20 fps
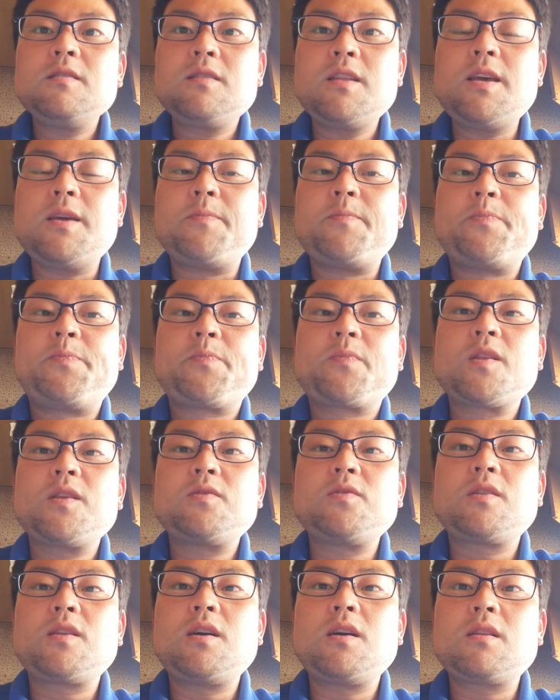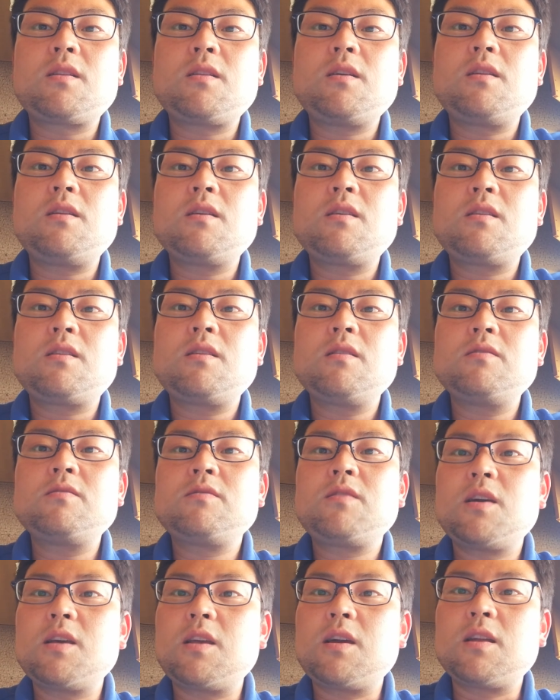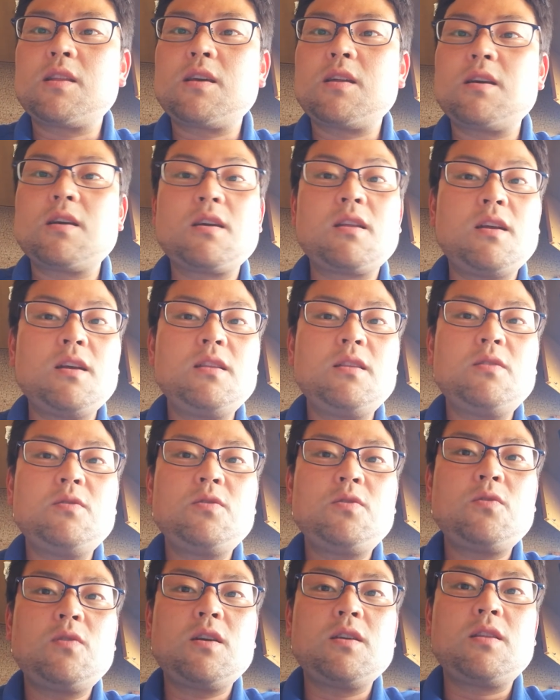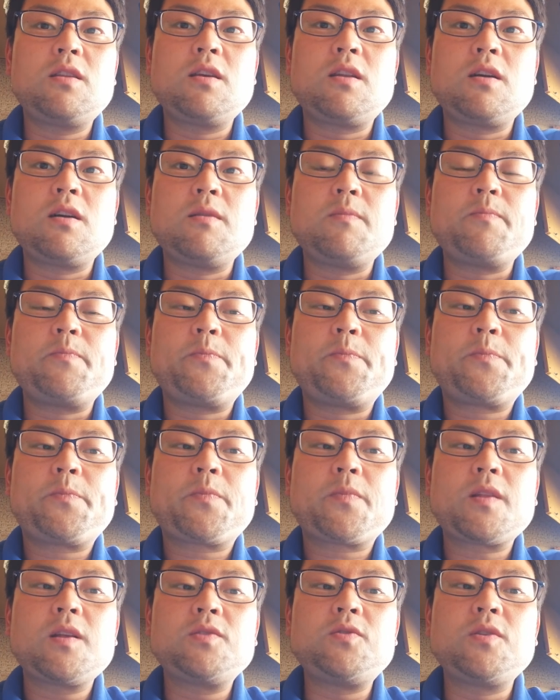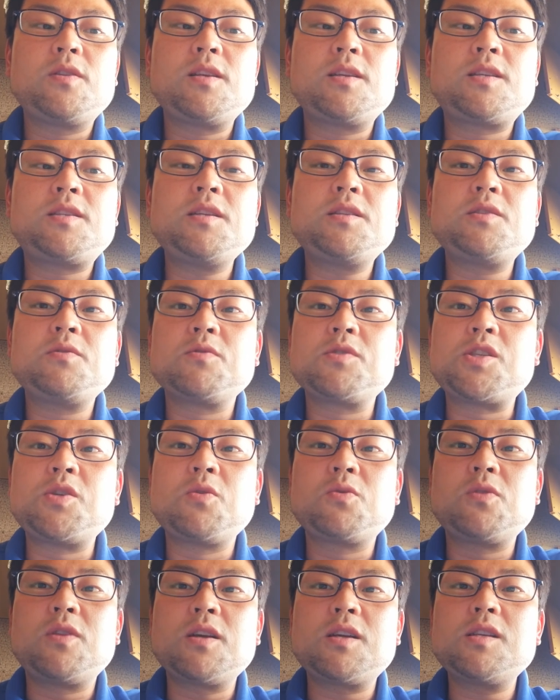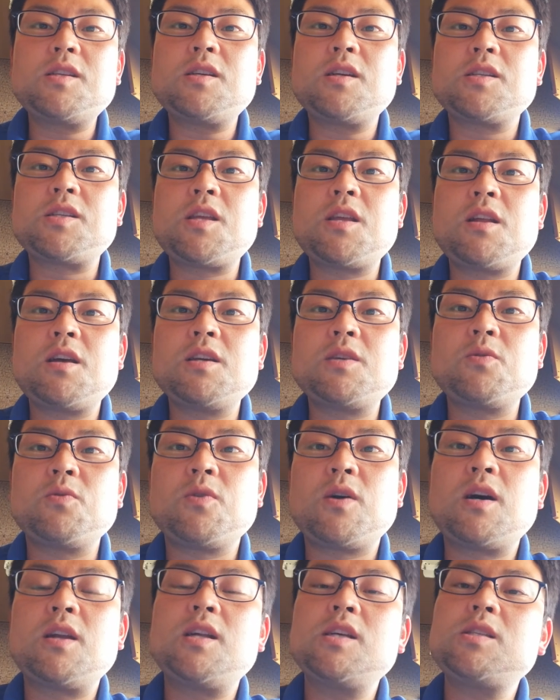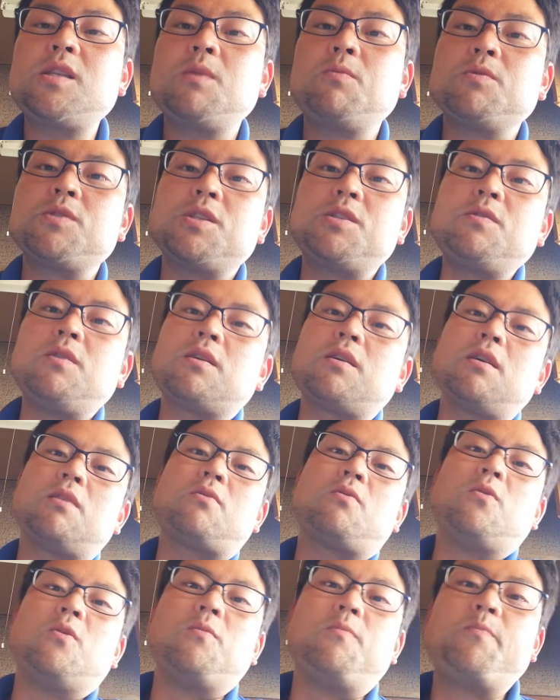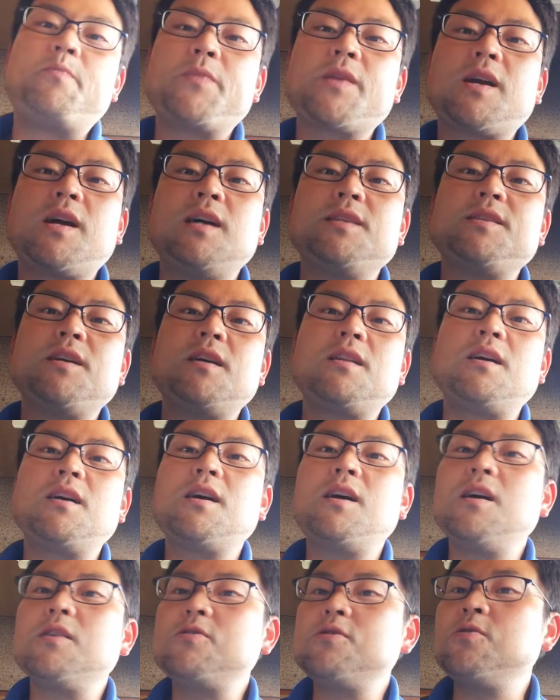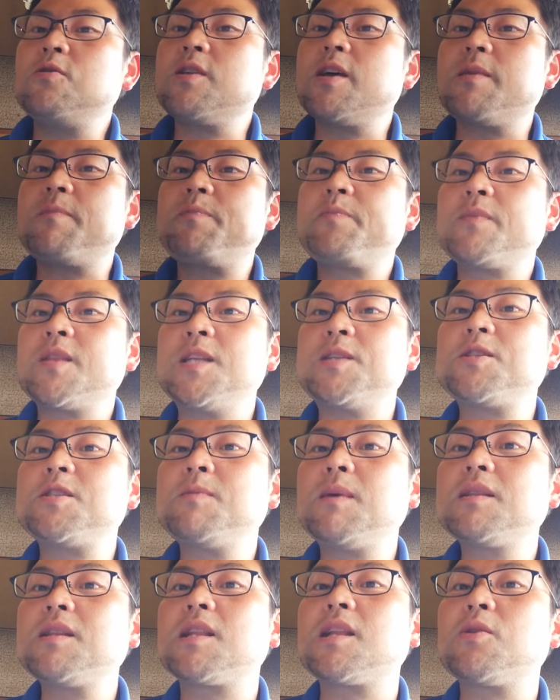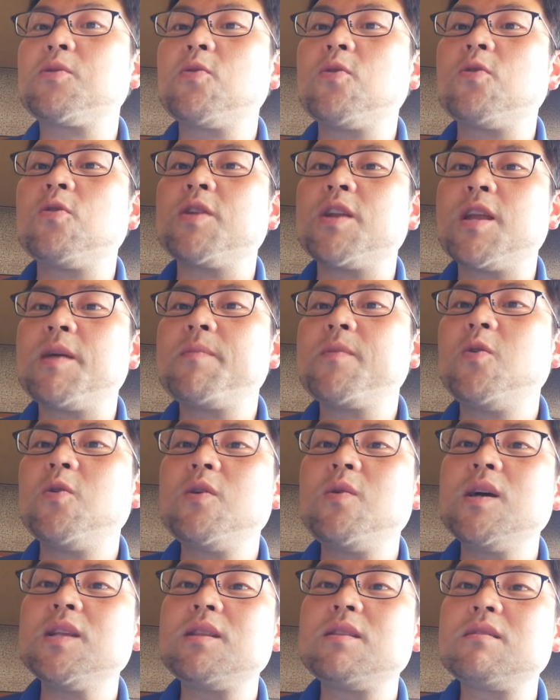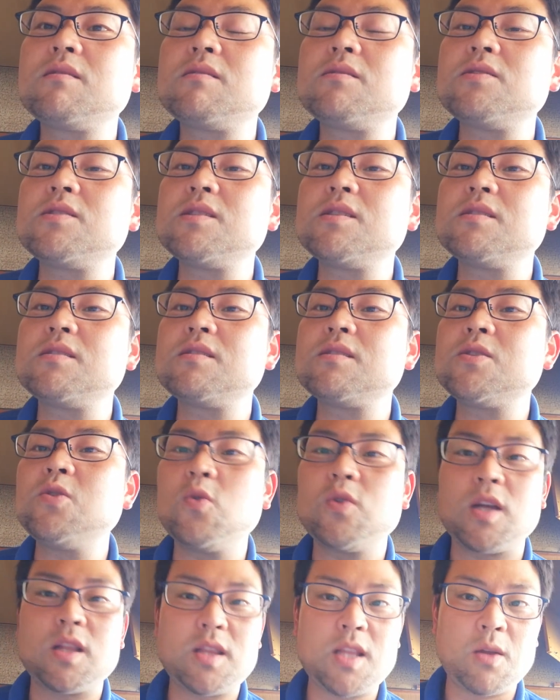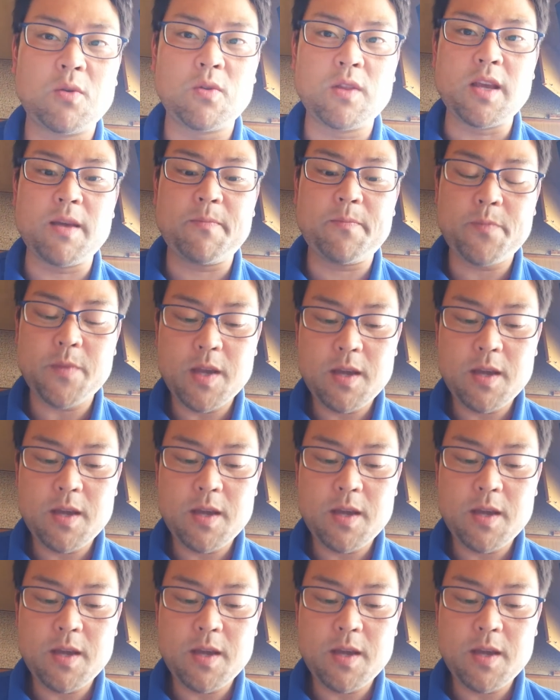ね、そうやって働けないっていう人がいたら、そうやって季節の仕事だけしかしてない人と話しても実は結構風穴が開くので、煮詰まってたところにね。俺はそうだったので、